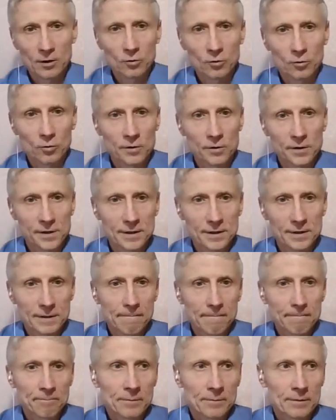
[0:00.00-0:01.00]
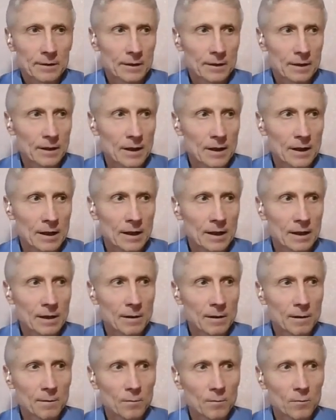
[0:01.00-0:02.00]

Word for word: То есть а,